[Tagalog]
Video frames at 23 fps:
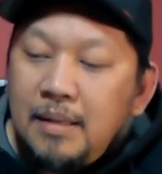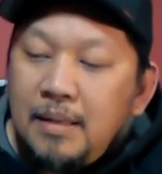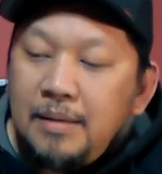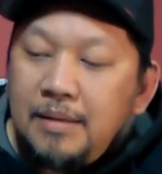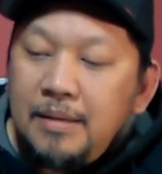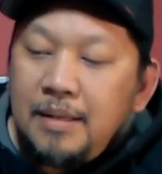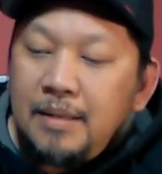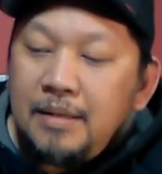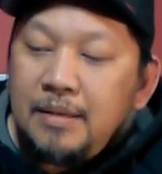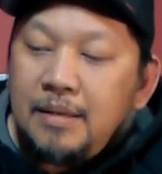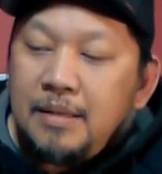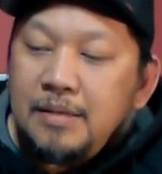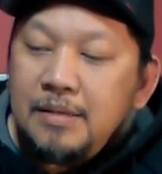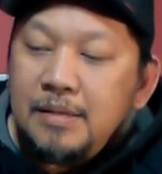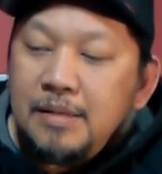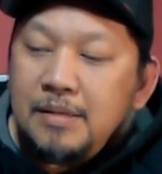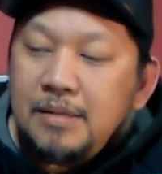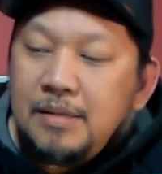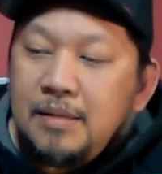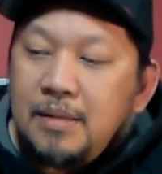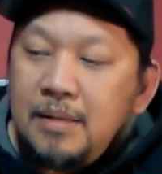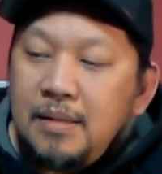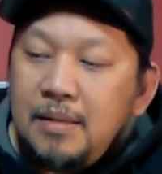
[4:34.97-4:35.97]
I think
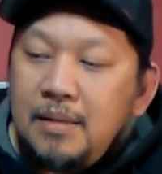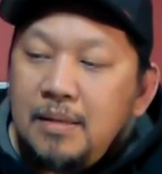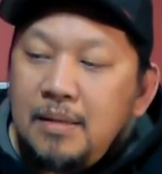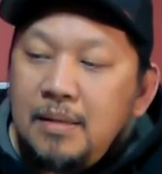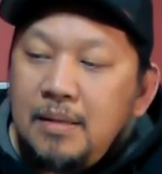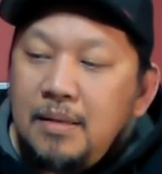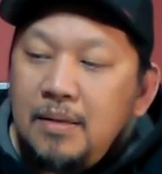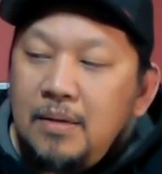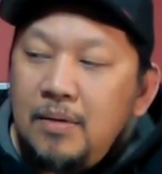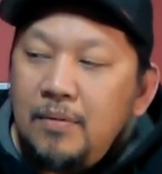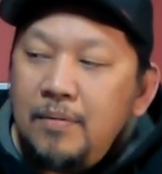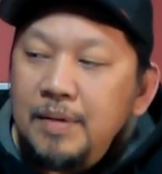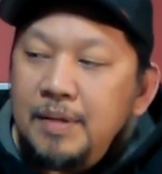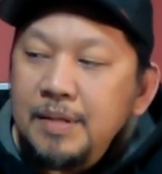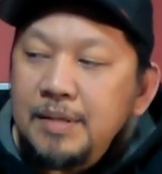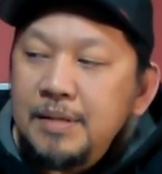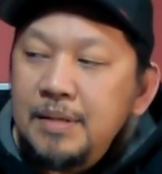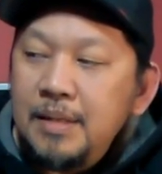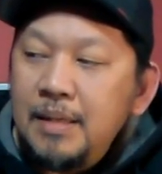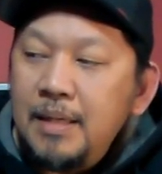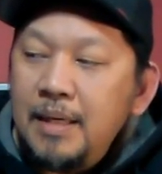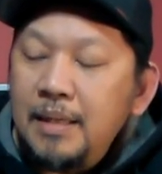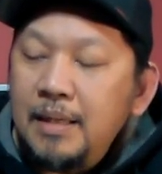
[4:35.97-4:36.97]
this is the
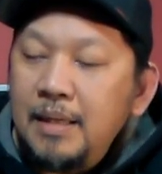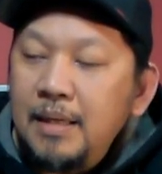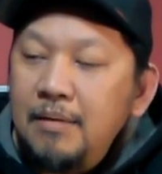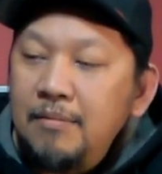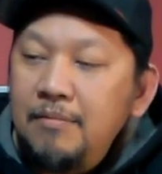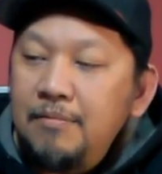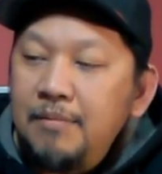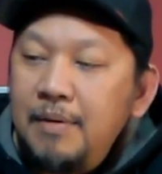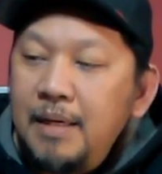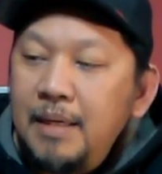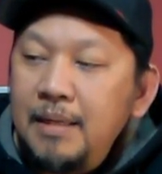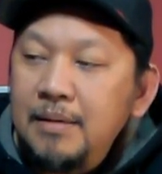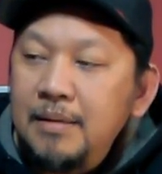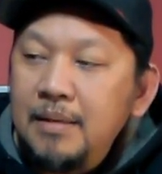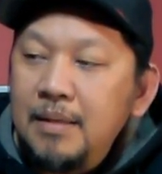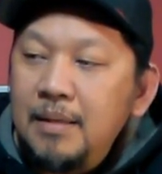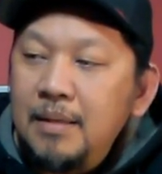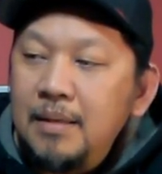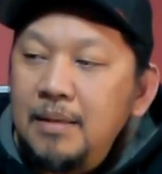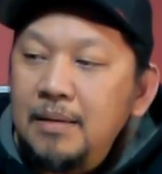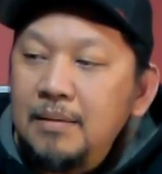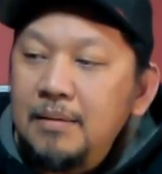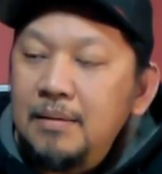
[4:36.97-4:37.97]
lowest that I can find
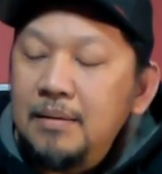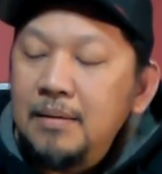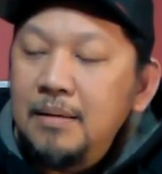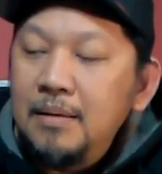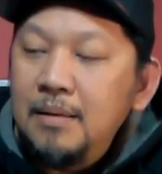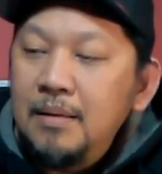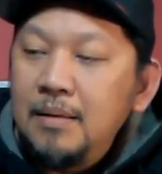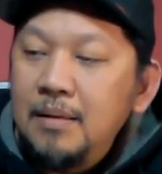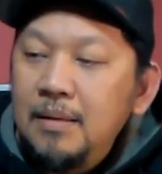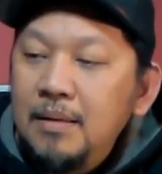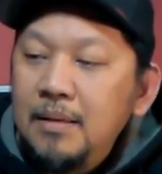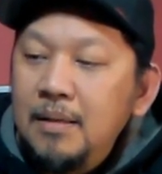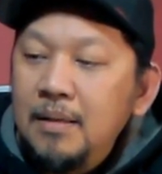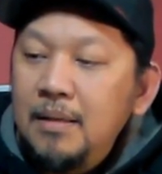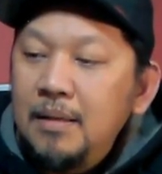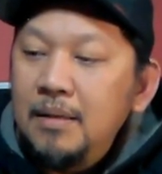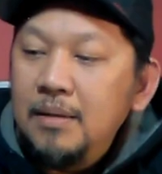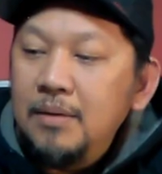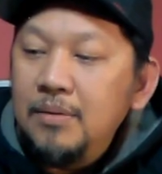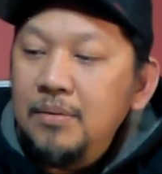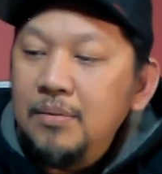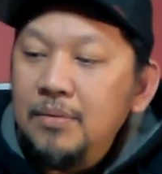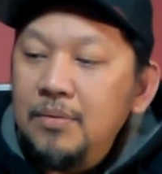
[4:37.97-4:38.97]
that
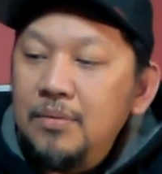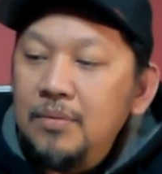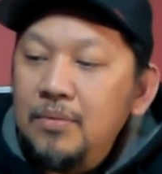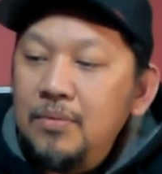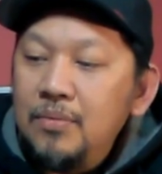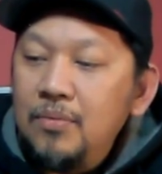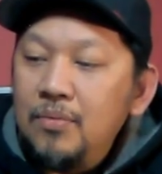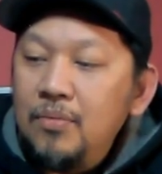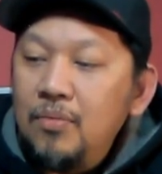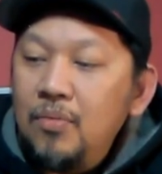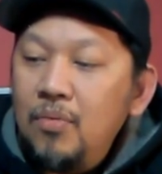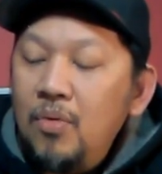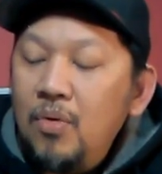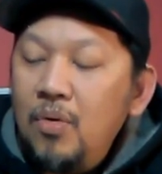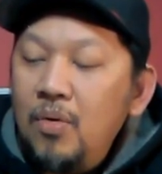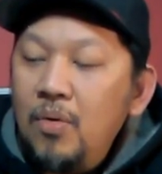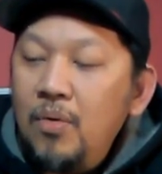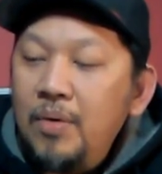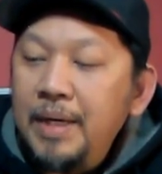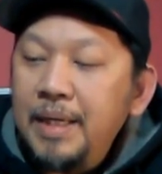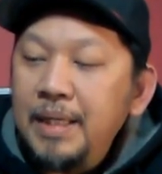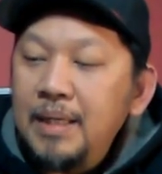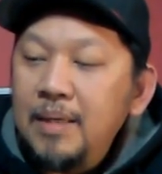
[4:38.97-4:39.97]
yung
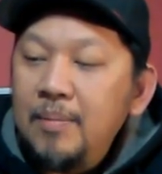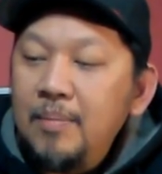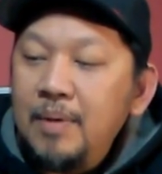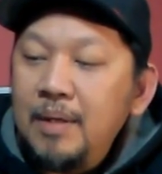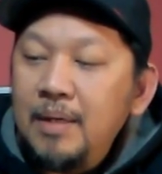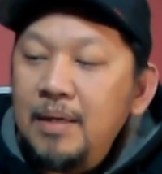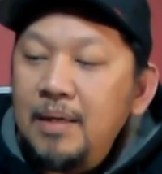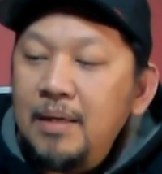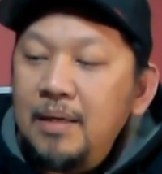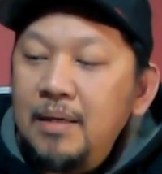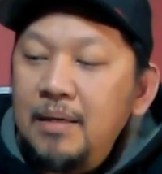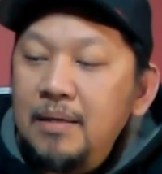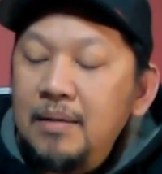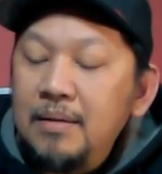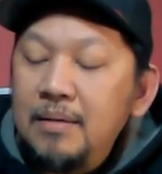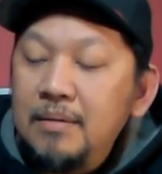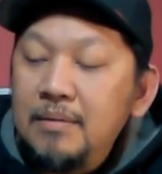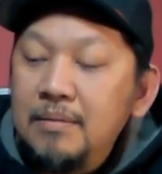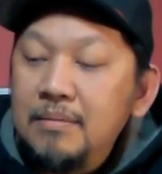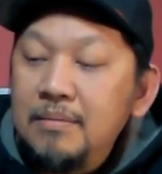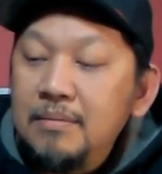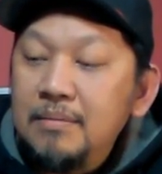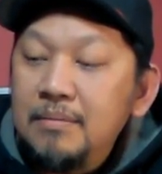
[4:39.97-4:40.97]
okay naman ang
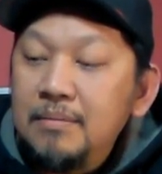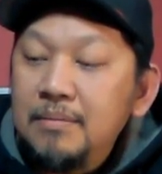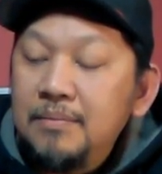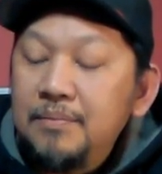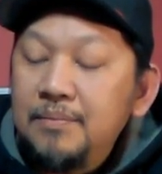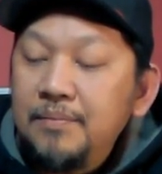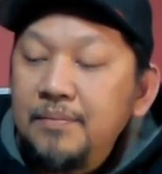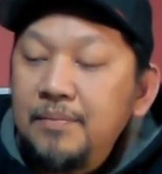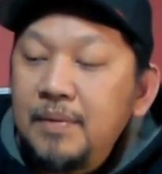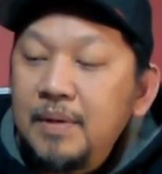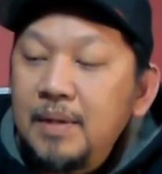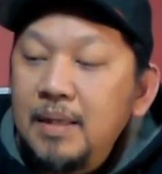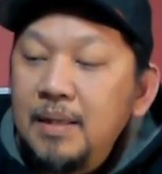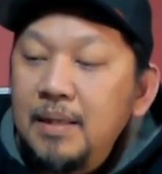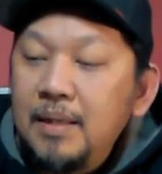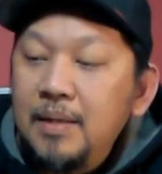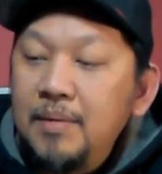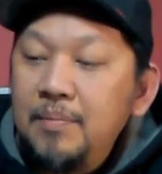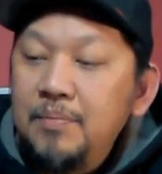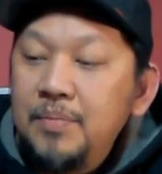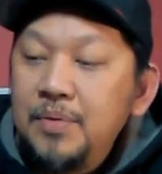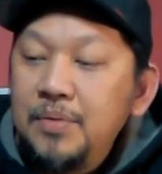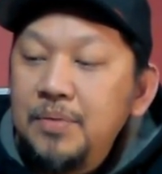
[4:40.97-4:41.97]

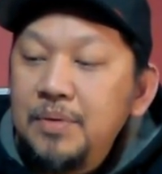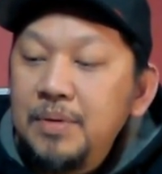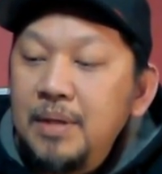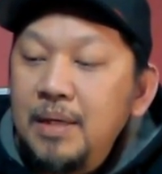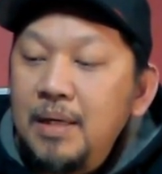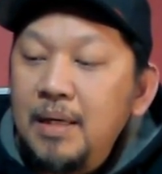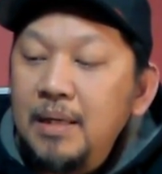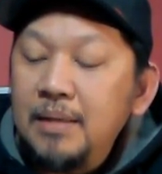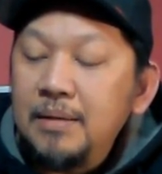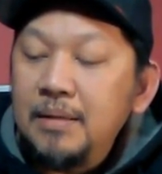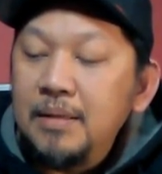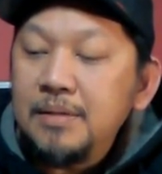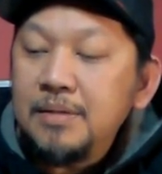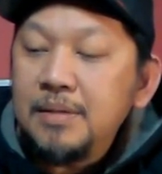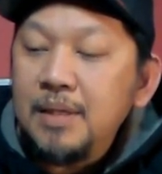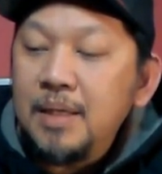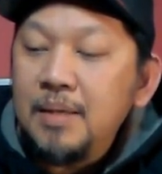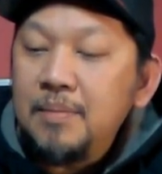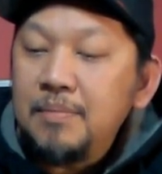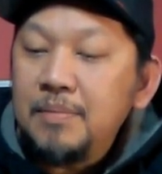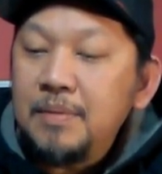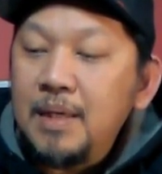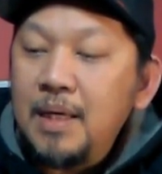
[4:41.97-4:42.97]
review niya at the
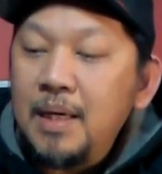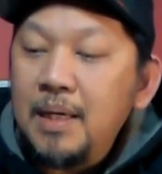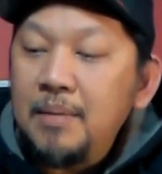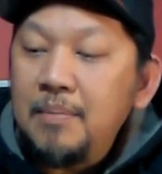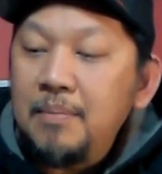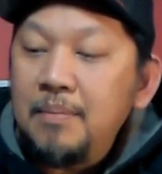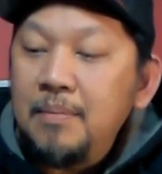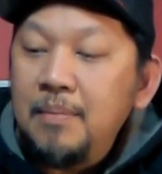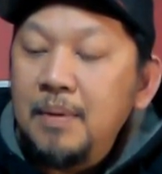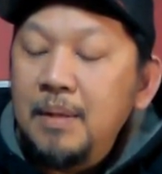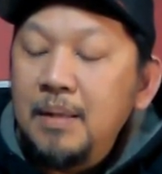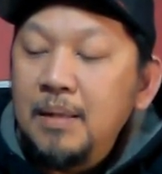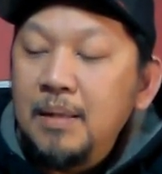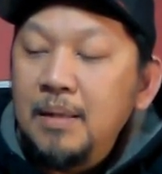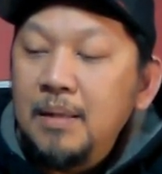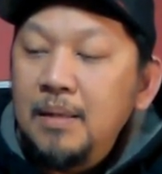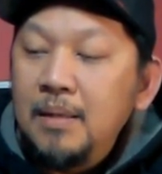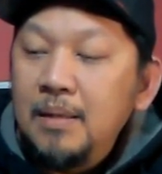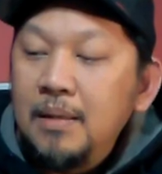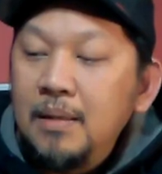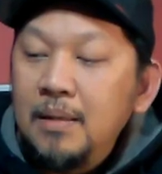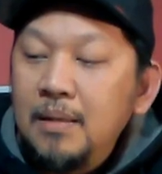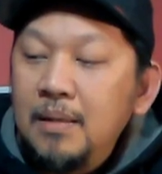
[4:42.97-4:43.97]
same time,
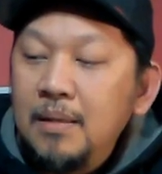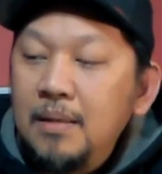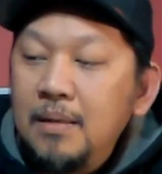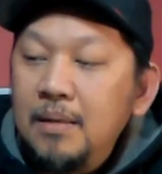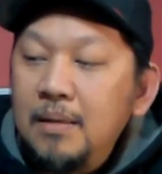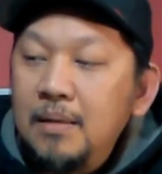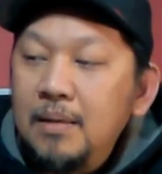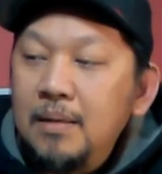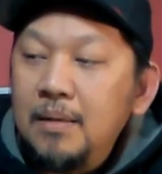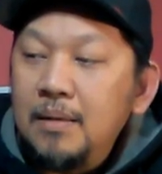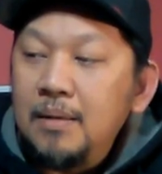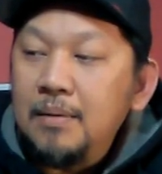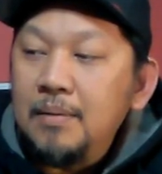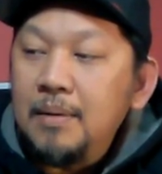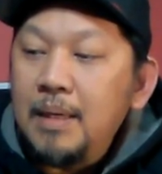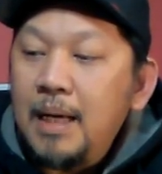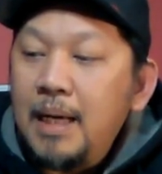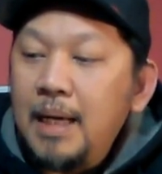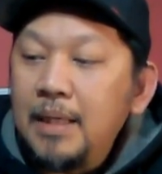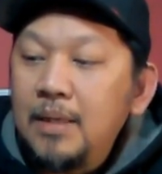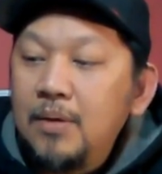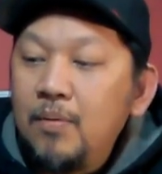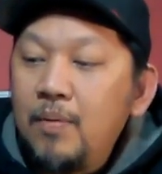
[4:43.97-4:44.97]
uh,
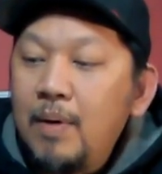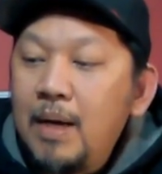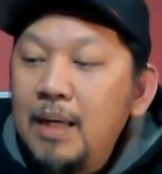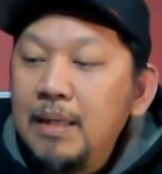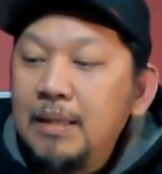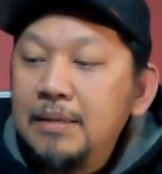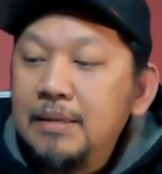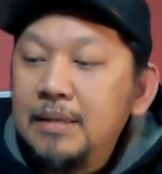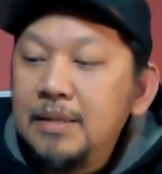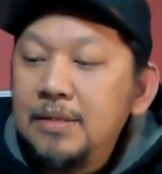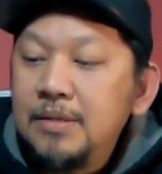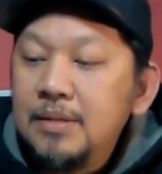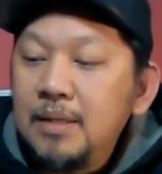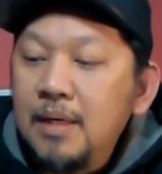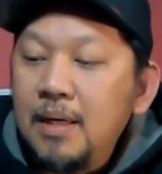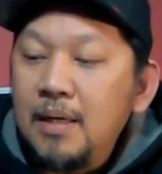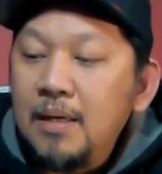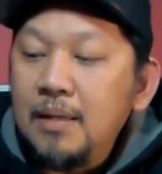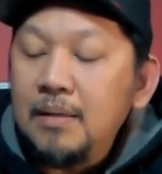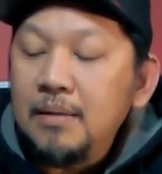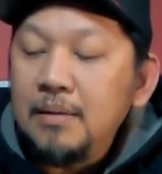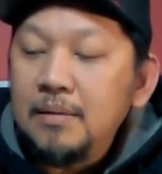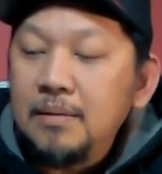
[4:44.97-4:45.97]
high quality
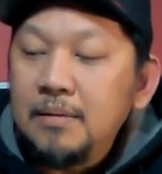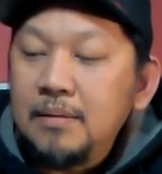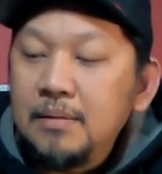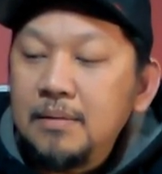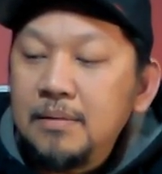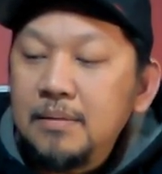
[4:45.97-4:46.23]
siya.